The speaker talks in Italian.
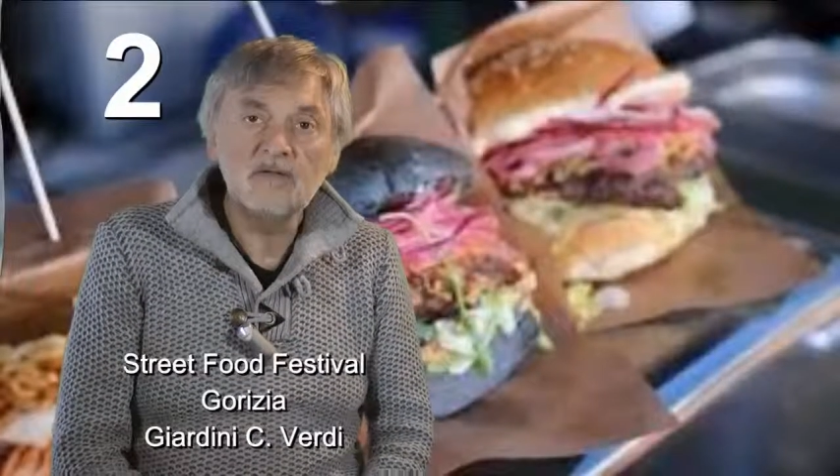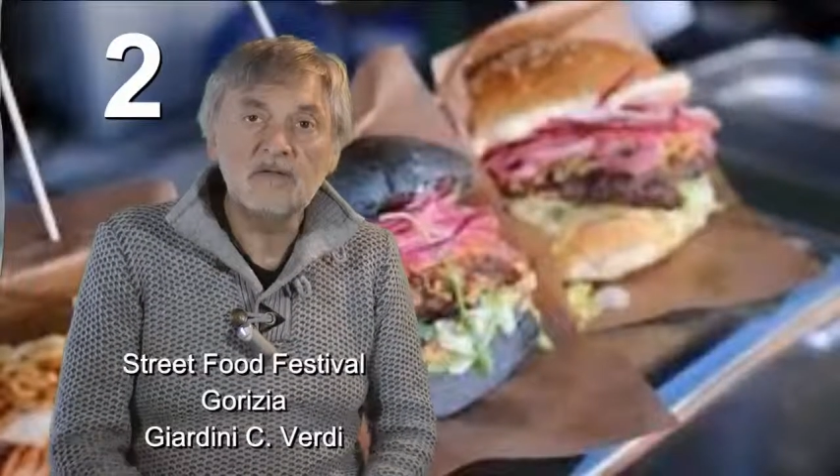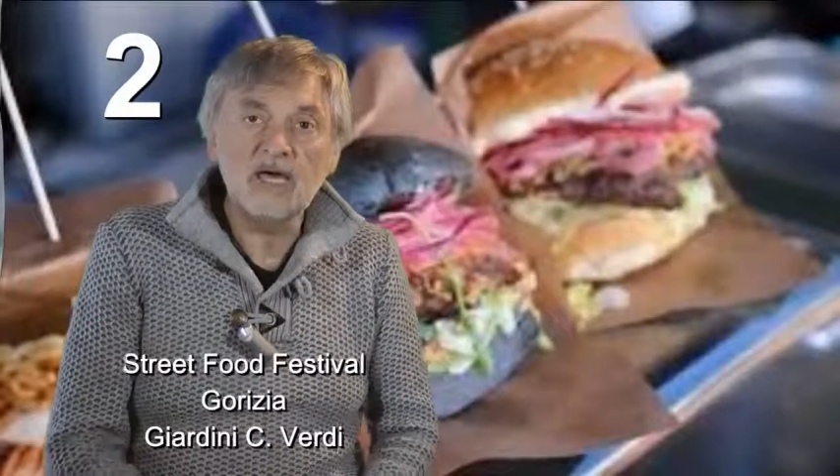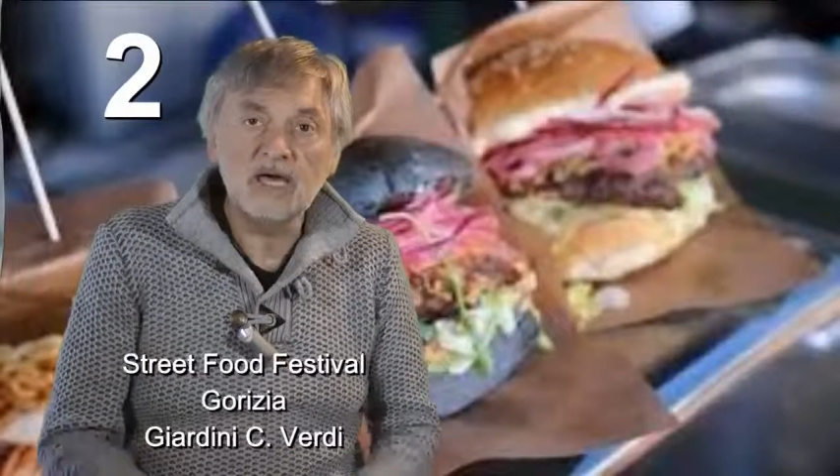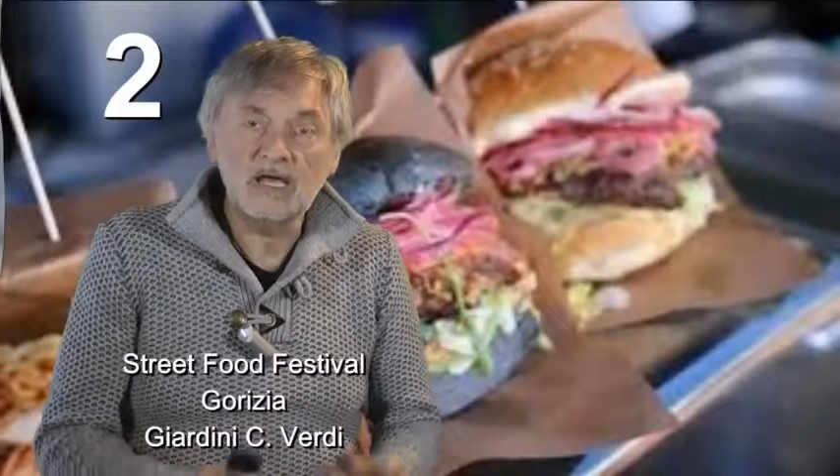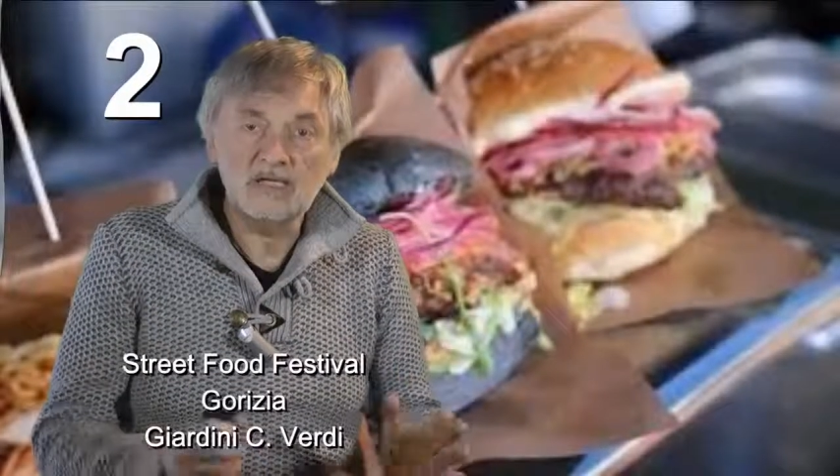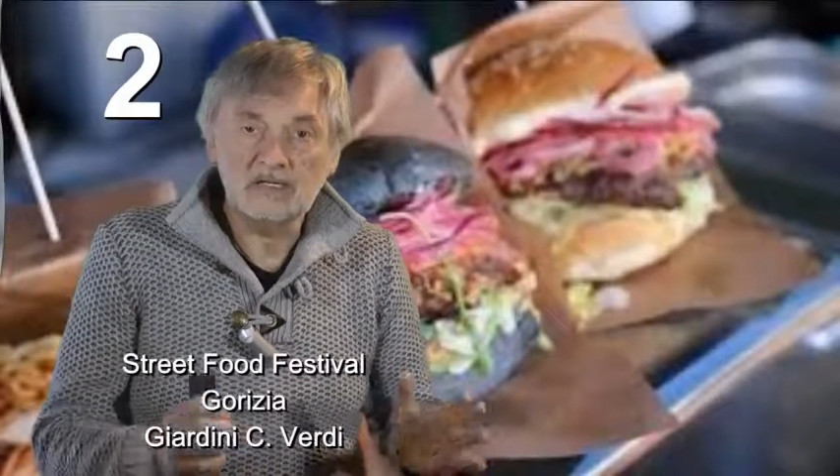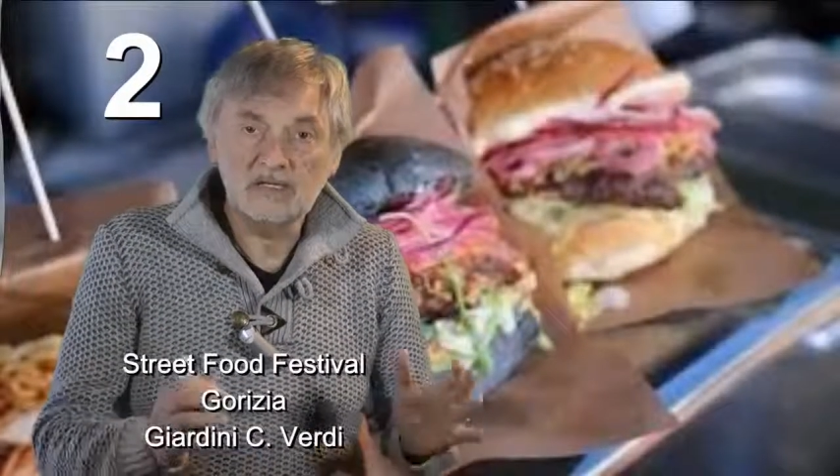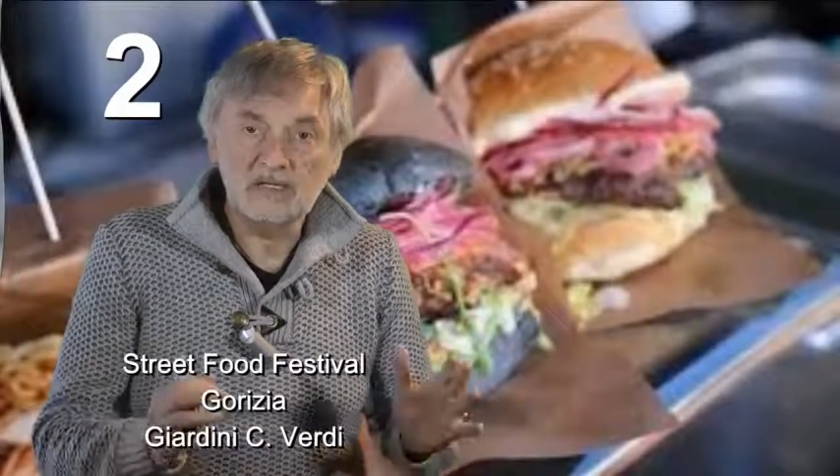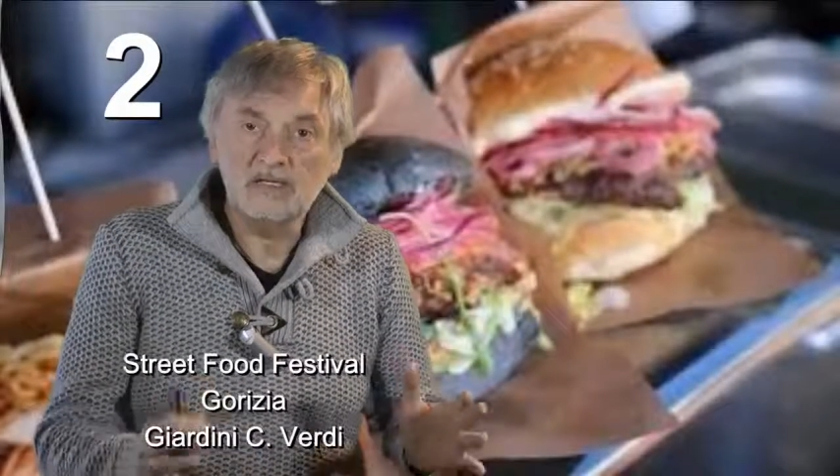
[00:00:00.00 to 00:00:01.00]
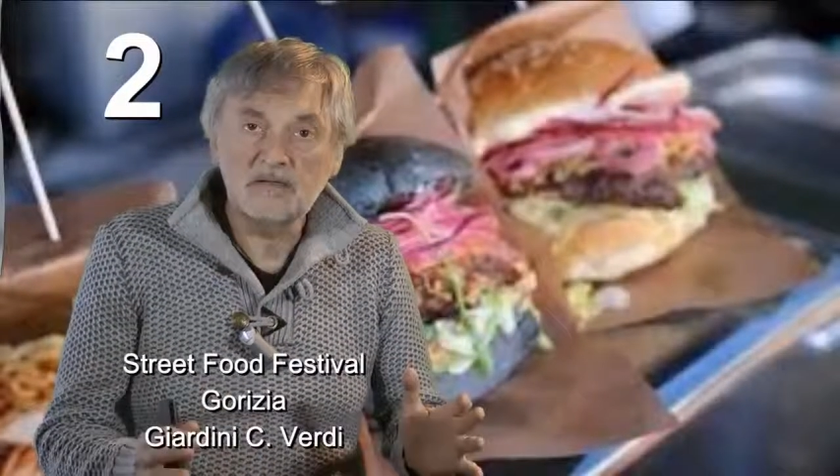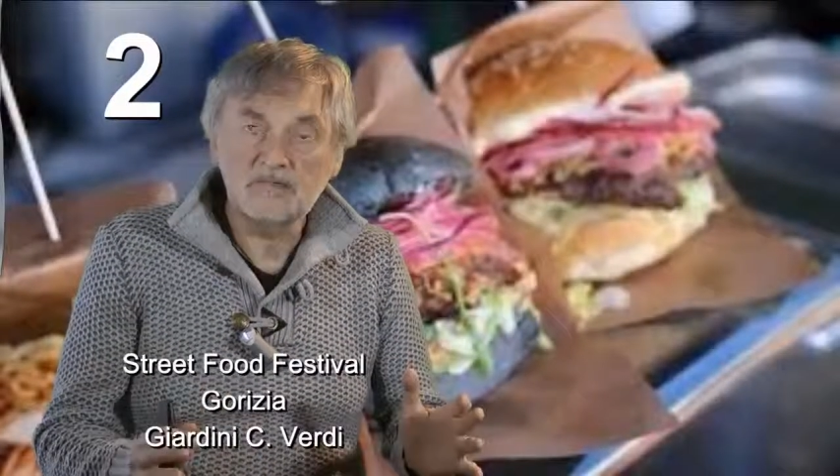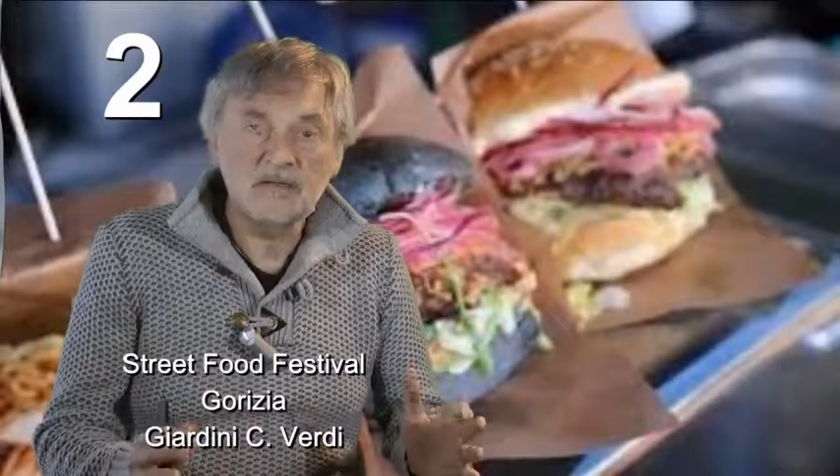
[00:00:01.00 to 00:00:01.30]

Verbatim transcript: una eh,